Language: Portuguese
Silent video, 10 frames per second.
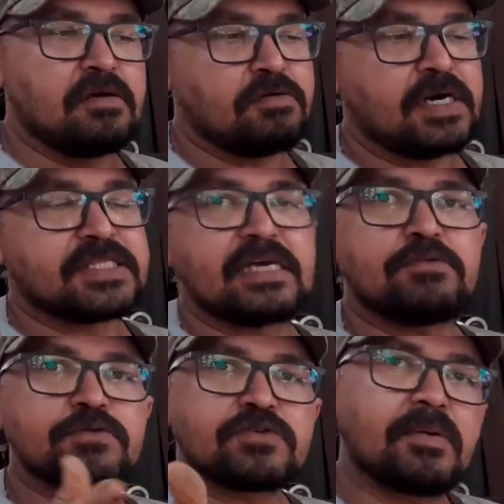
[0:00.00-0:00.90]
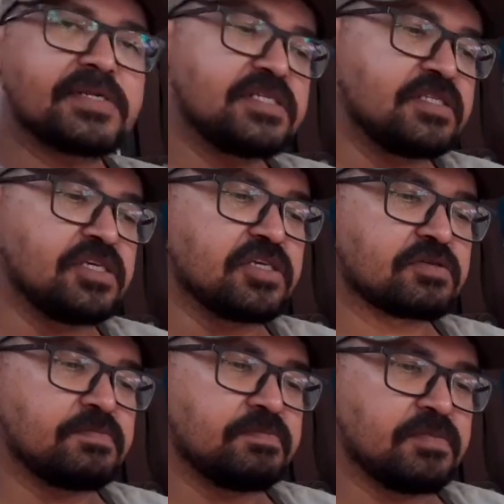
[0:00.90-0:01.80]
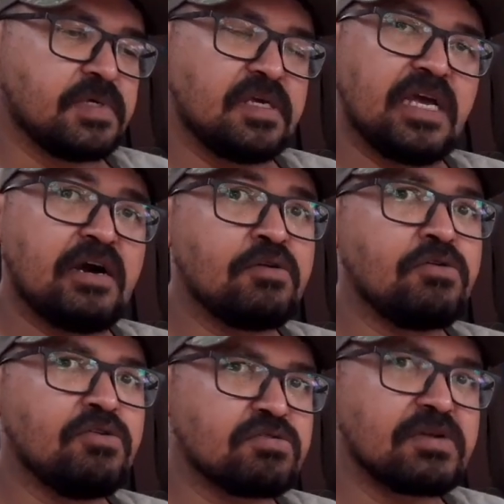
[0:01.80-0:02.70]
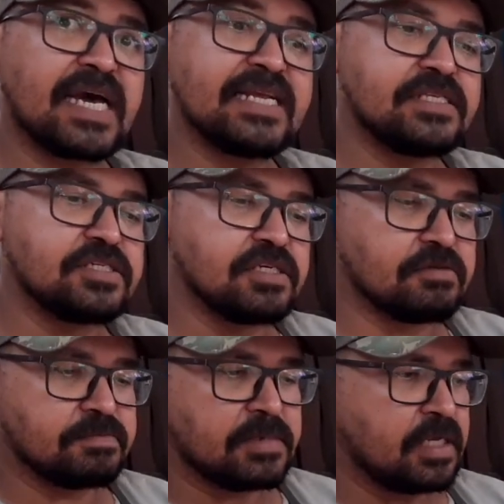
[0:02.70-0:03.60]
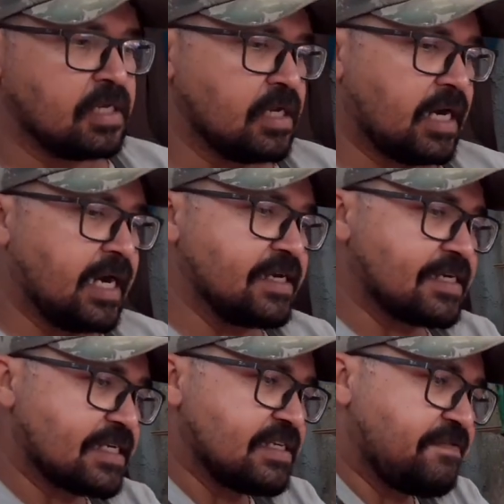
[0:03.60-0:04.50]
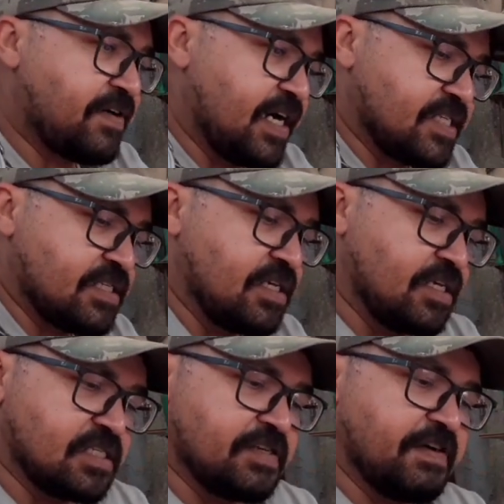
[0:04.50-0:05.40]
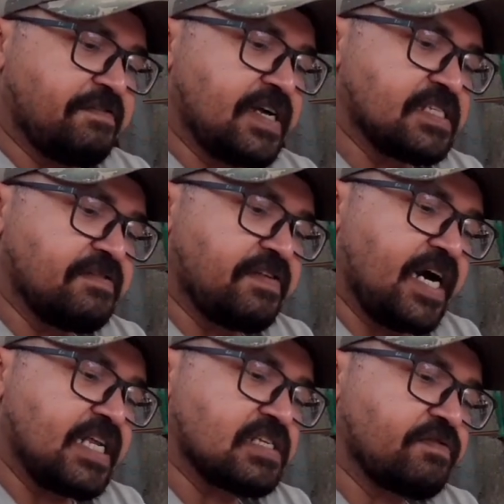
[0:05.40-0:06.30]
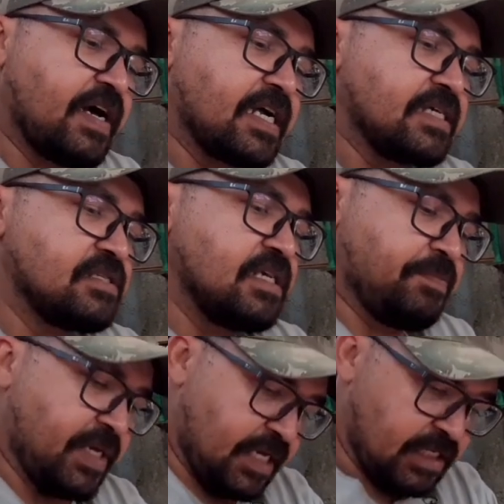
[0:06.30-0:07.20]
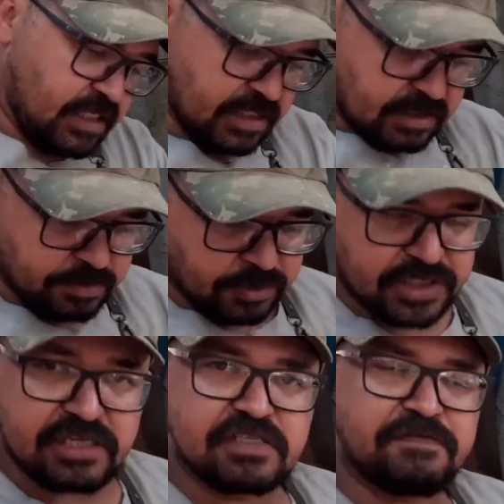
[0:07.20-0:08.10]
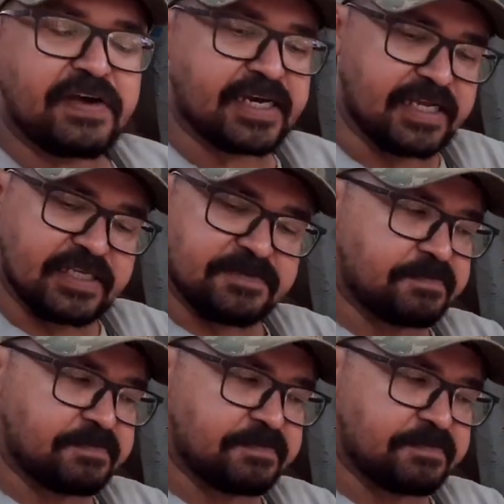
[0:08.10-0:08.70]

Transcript: Ou até com sobras de disco. É um lucro garantido. Aí o que, é que você faz? Você vai fazer várias facazinhas pequenininhas, modelos diferentes.